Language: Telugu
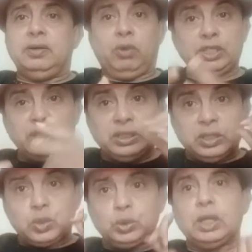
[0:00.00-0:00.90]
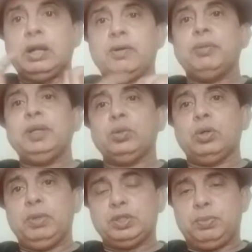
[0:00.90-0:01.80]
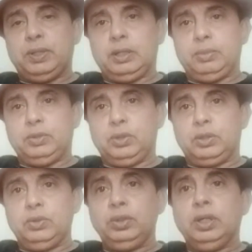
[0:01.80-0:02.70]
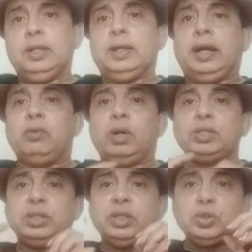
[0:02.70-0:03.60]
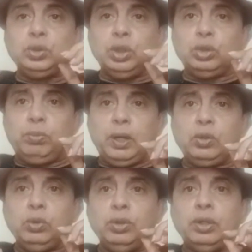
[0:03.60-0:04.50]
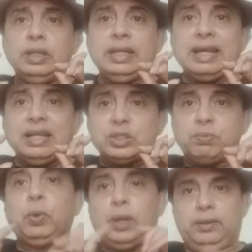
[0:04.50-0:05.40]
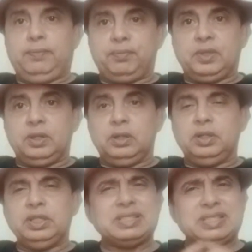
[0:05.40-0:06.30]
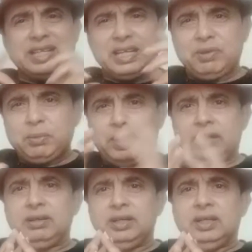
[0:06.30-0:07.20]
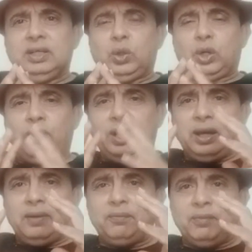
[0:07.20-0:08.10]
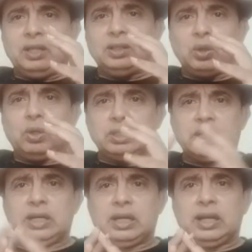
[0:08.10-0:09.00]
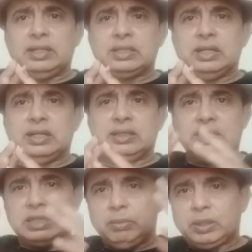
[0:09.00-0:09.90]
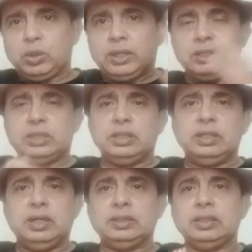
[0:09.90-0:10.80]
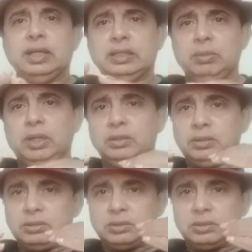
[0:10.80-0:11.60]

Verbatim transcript: వాషింగ్టన్ uh, సుందర్ రావడం అనేది ఒక ప్లస్ పాయింట్ అయిపోయింది వాళ్ళకు అండ్ వాషింగ్టన్ సుందర్తో పాటు నికలస్ పూరన్ ఈజ్ అ టెరిఫిక్ ప్లేయర్ ఒకవేళ వీళ్ళందరూ కూడా చక్కగా రాణించినట్లయితే సమ్మర్తో కలిసి ఐ థింక్ హైదరాబాద్